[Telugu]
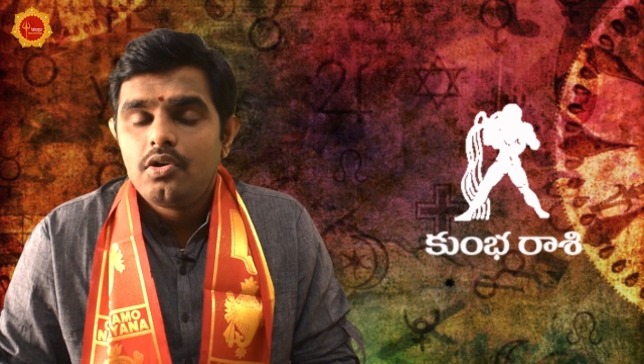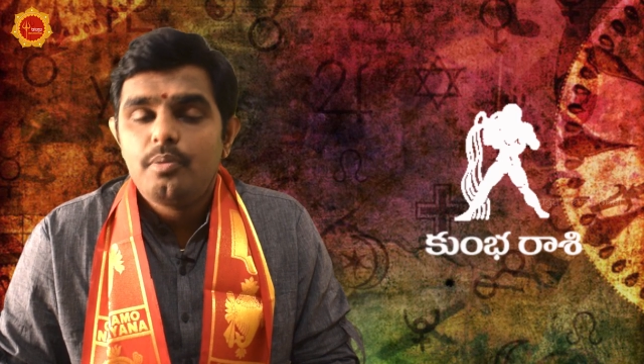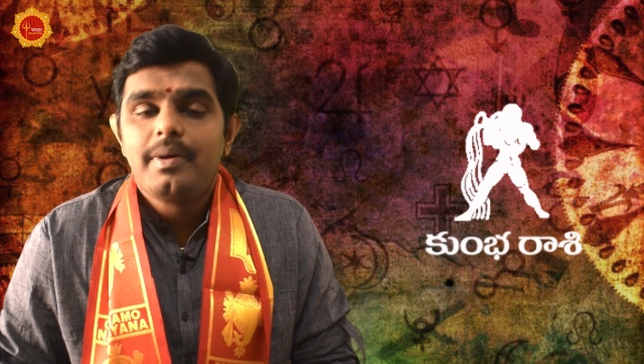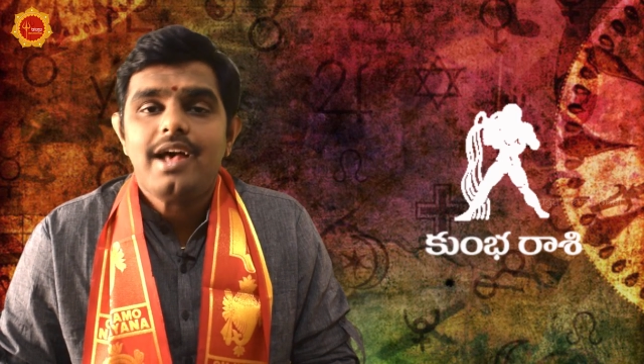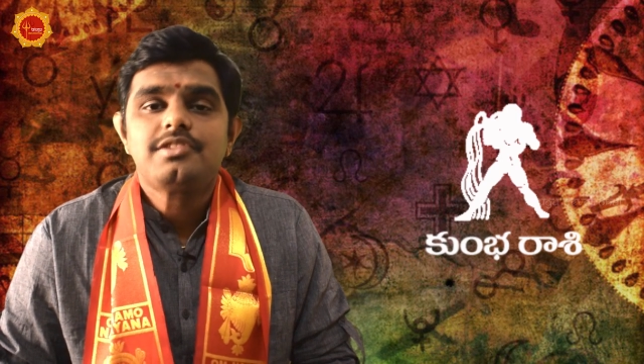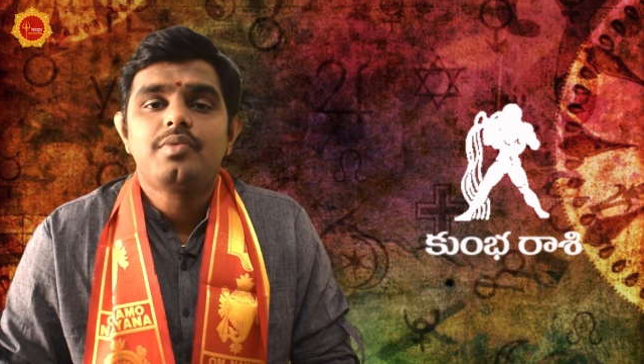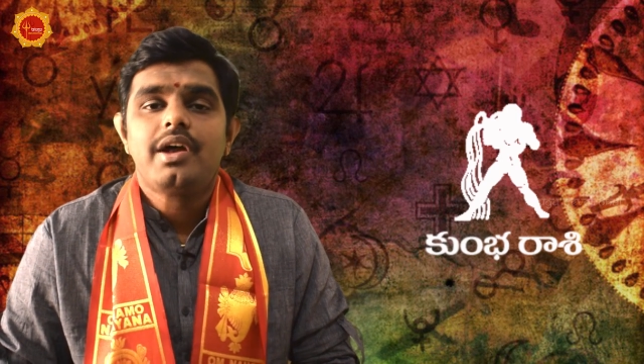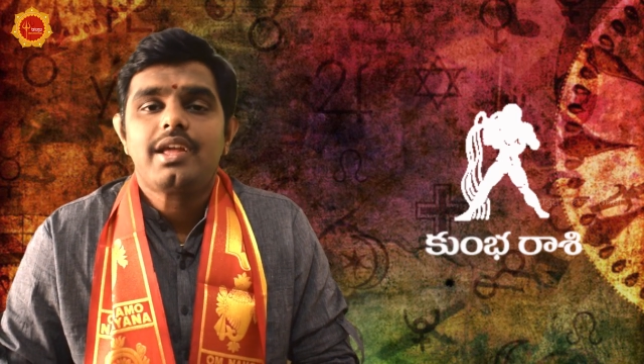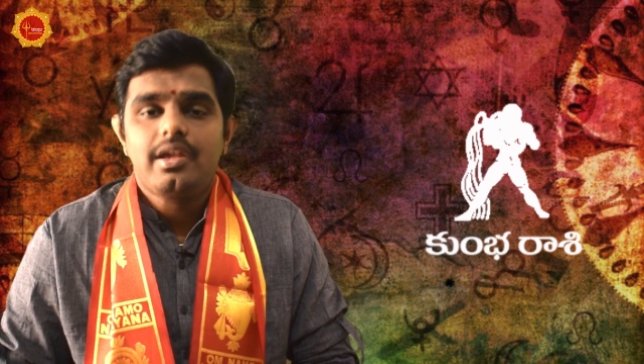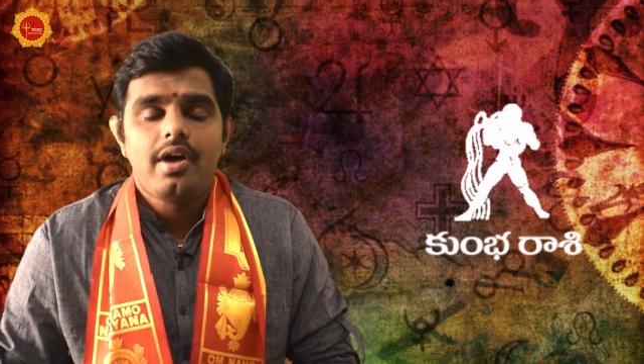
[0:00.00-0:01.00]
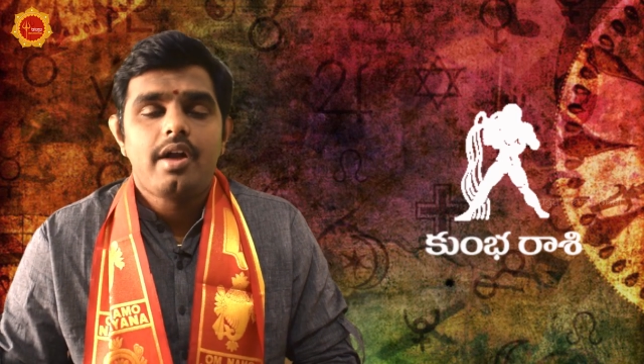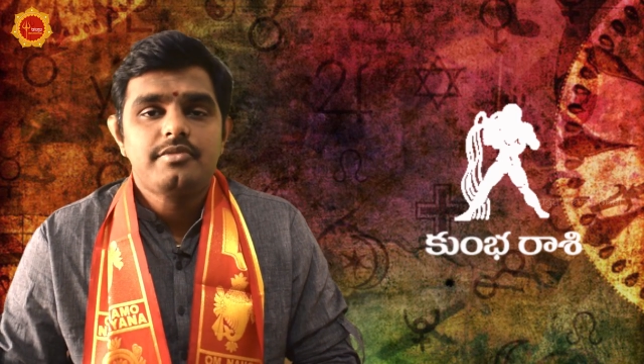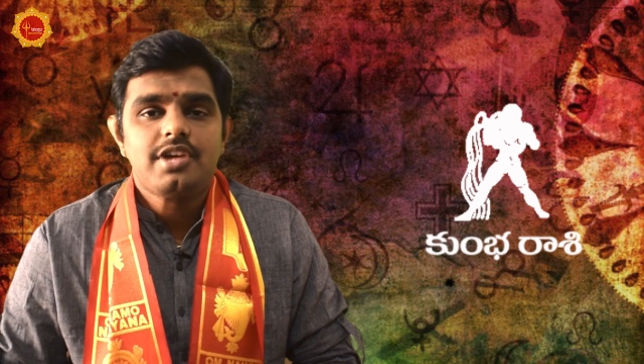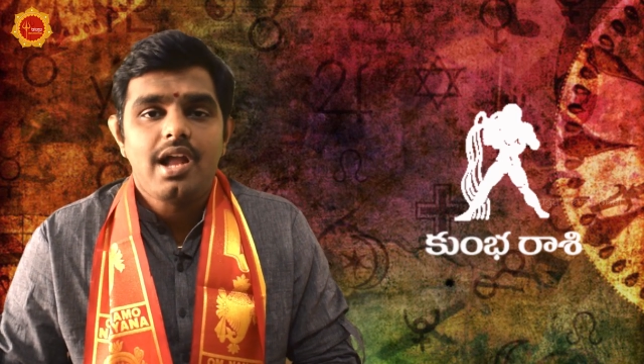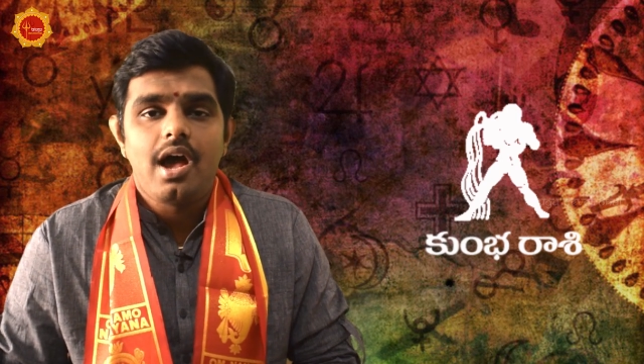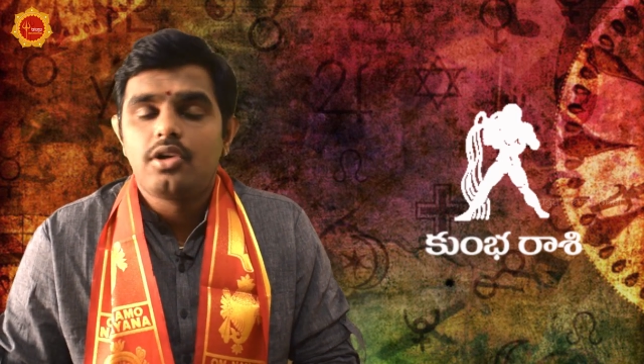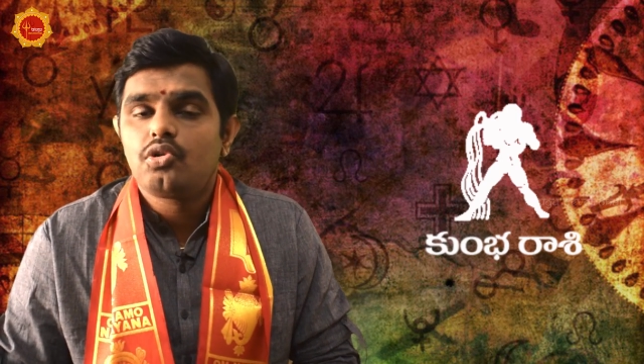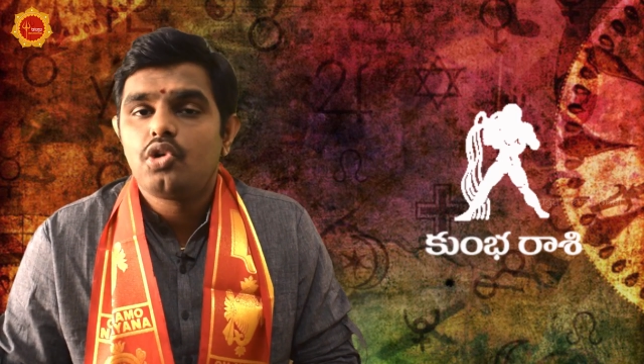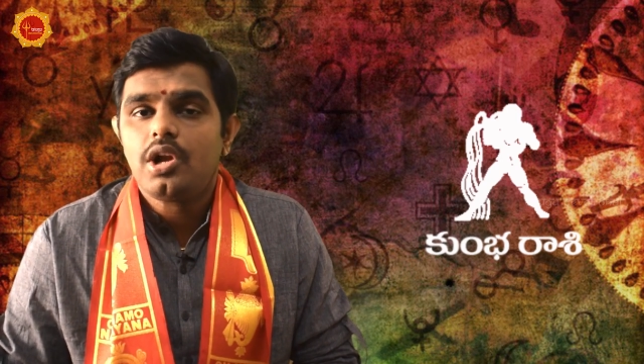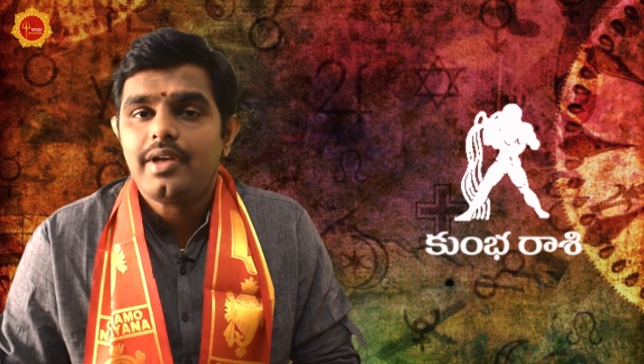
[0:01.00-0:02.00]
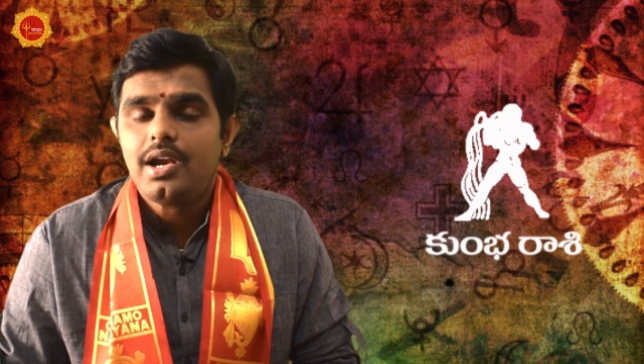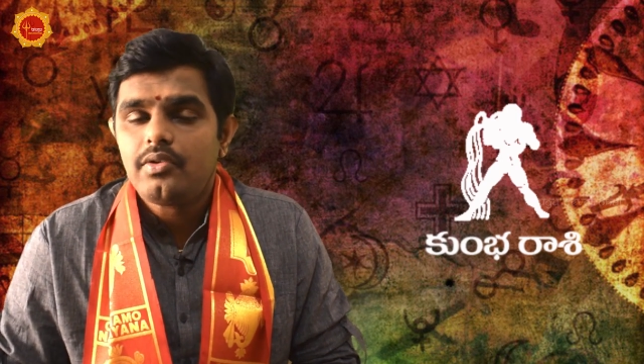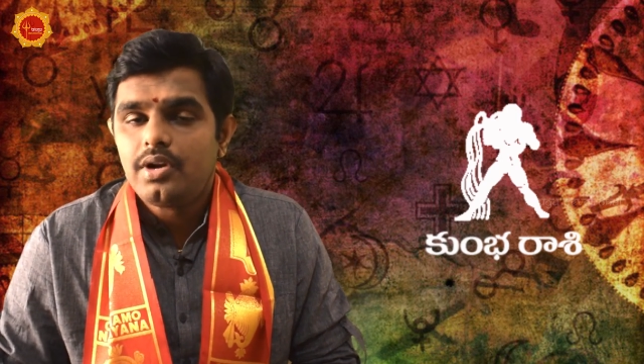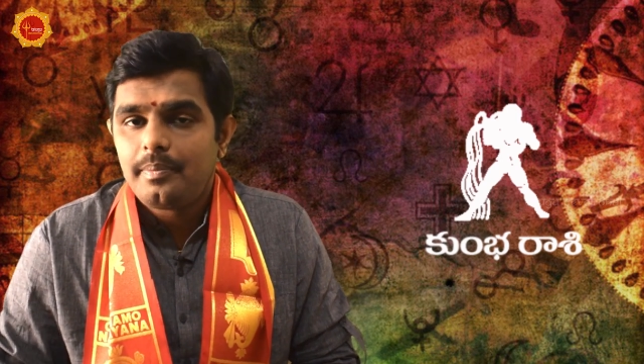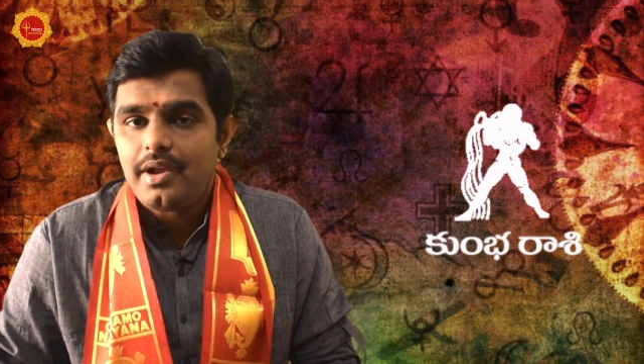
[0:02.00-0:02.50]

కుంభరాశి వారికి ఈ వారం చాలా అనుకూలమైనటువంటి